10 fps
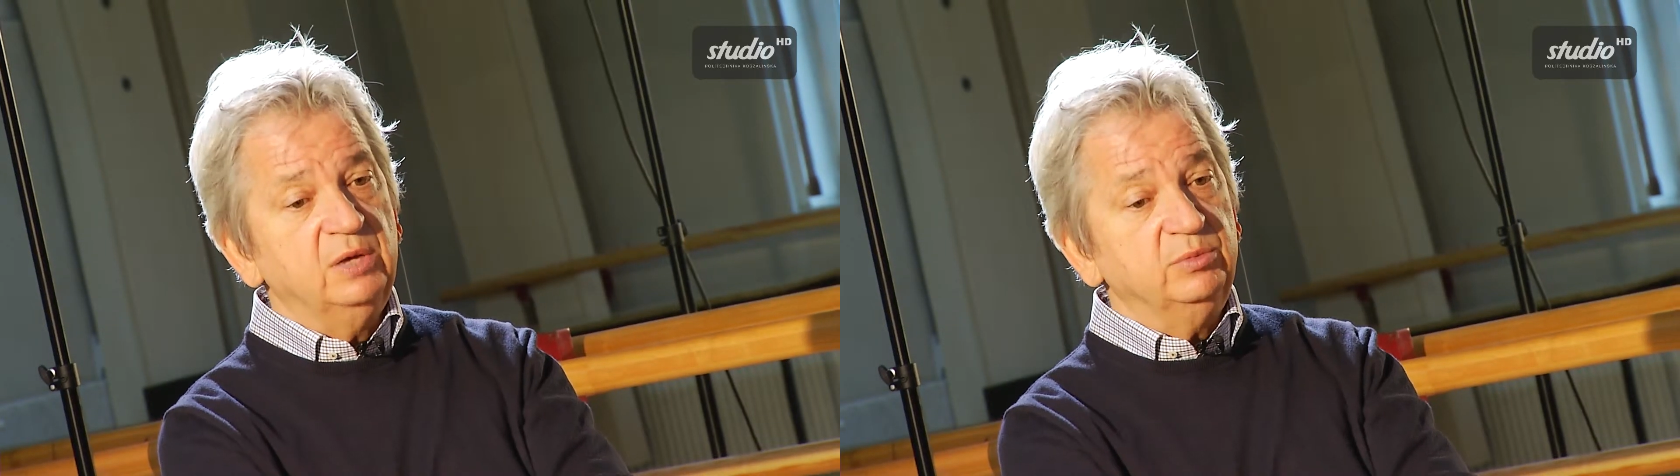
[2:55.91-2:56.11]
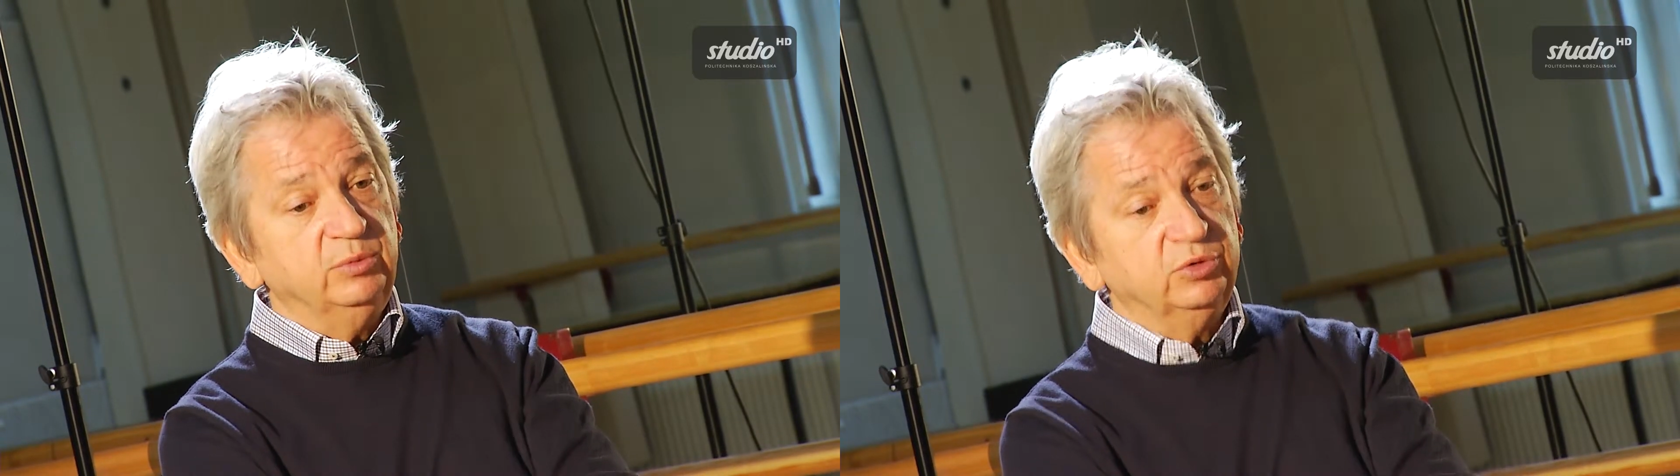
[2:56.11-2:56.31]

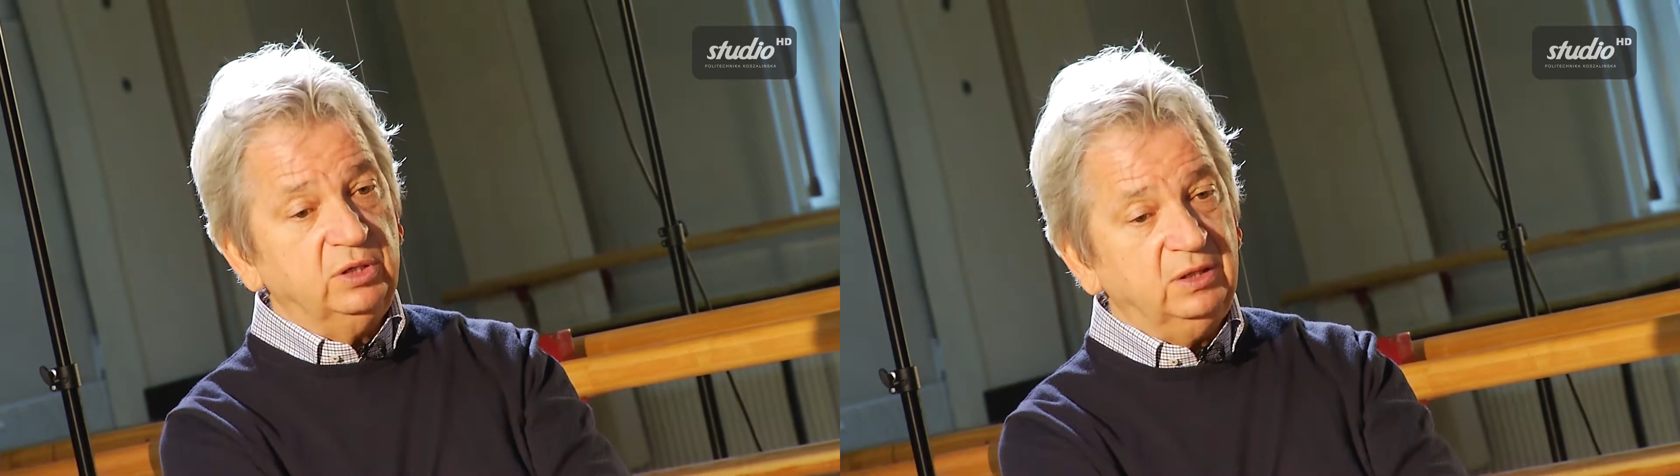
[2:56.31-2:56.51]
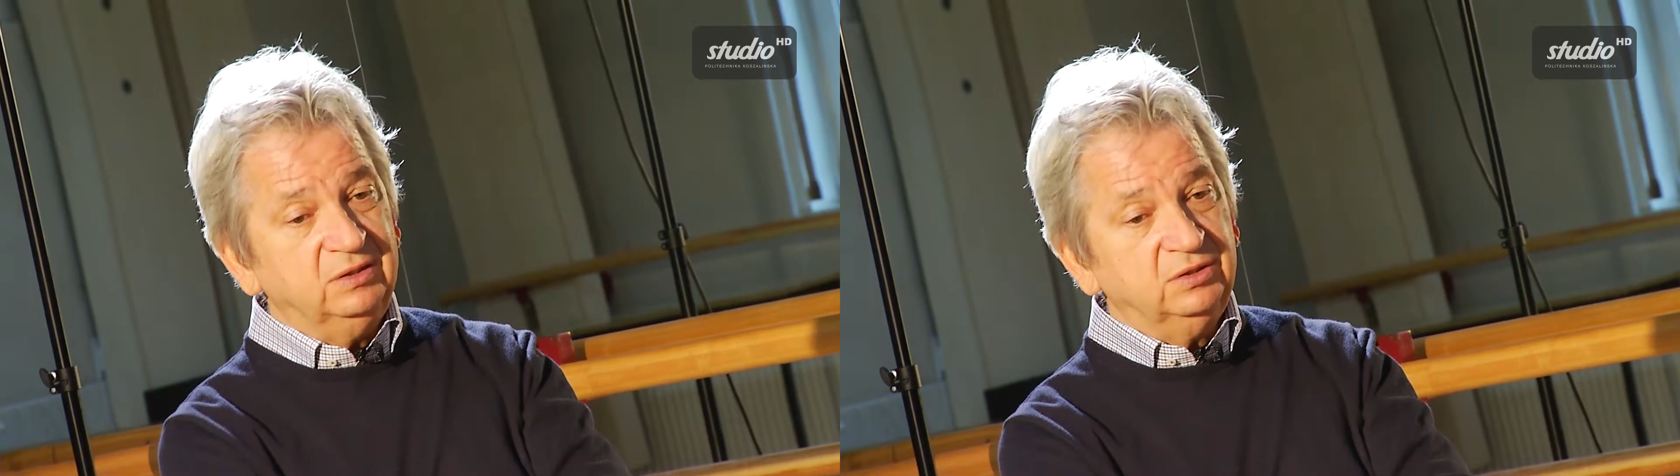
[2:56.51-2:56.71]
mimo
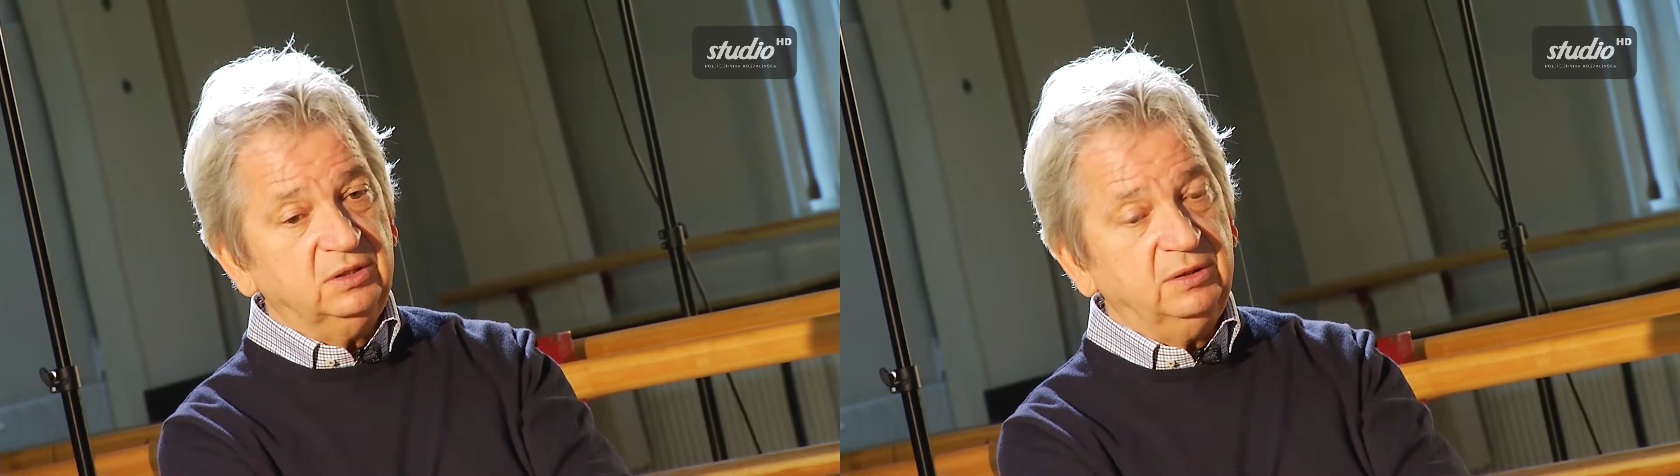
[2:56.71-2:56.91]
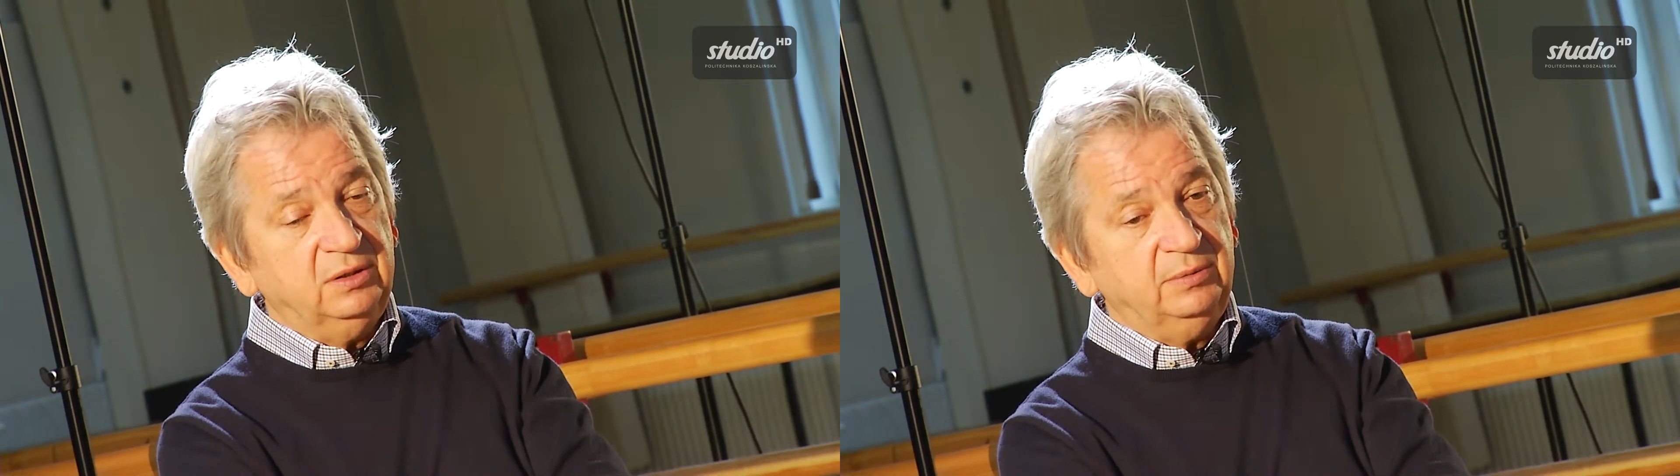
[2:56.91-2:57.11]
że,
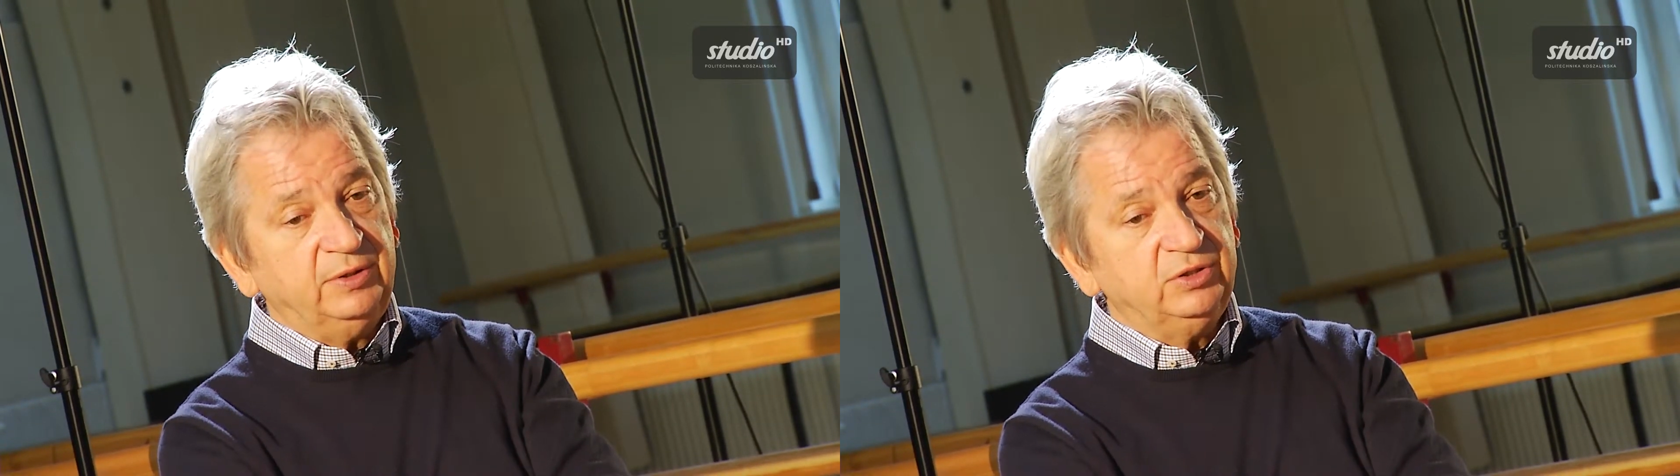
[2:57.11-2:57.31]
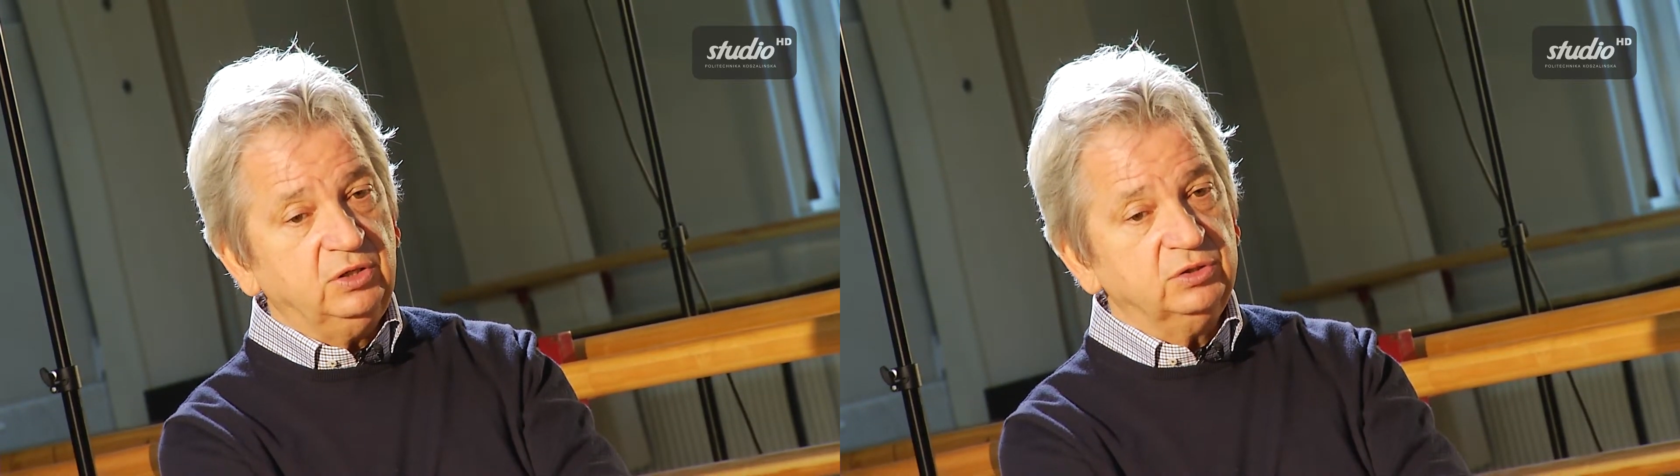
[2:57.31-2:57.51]
że
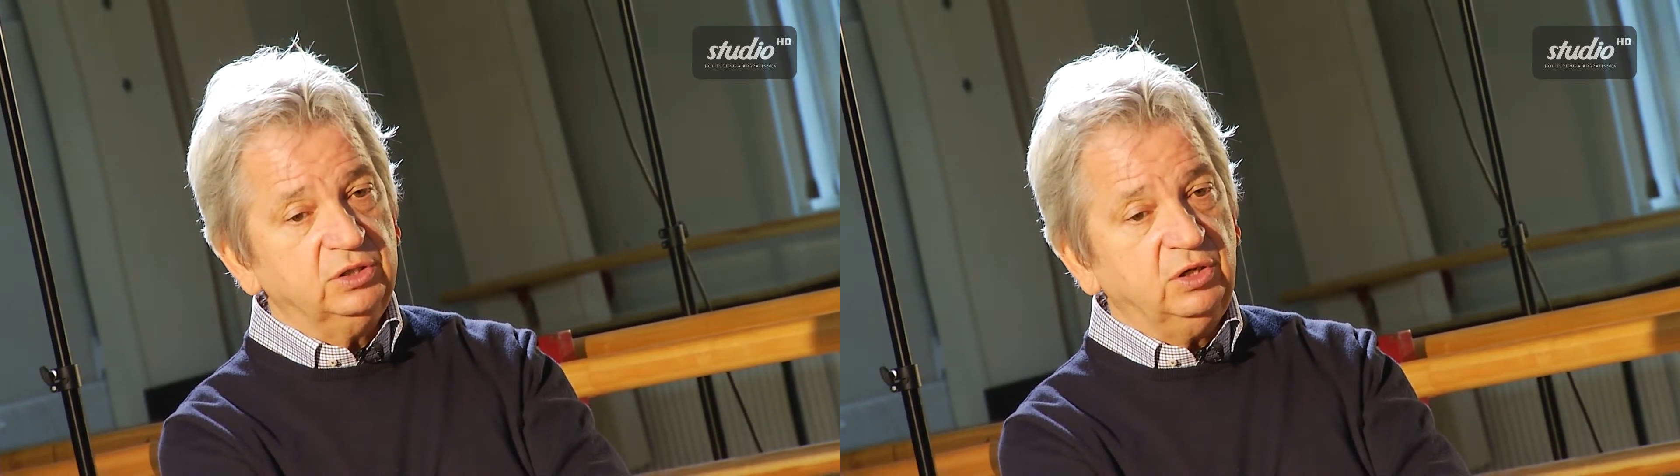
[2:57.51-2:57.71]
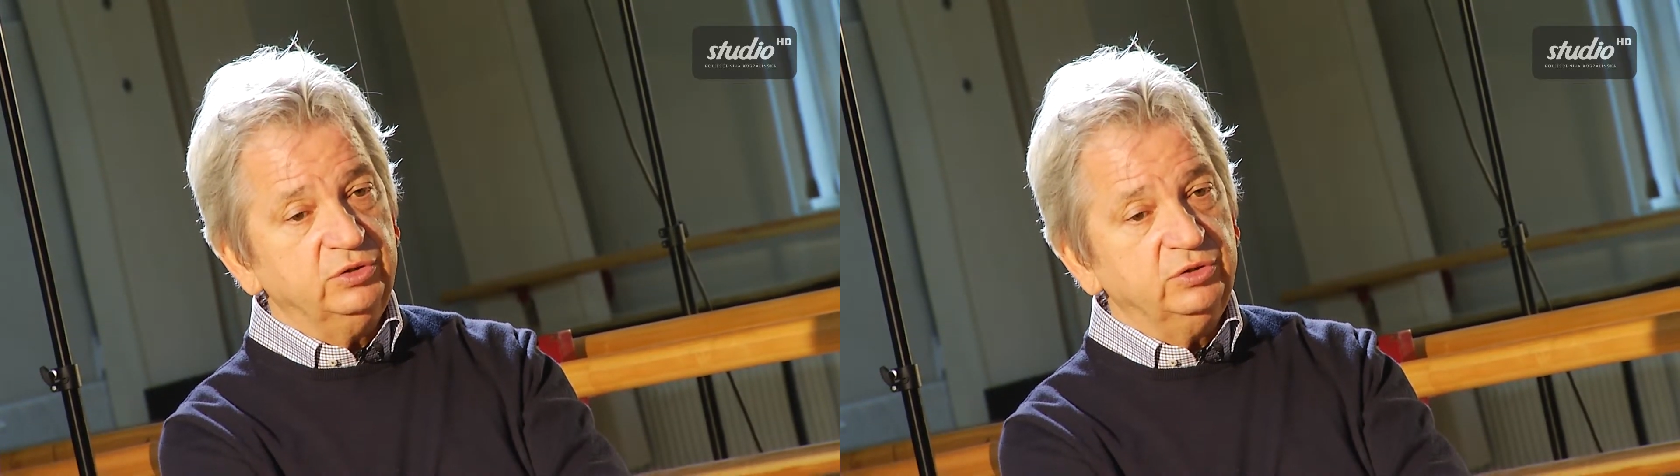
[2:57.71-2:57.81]
Pasikowski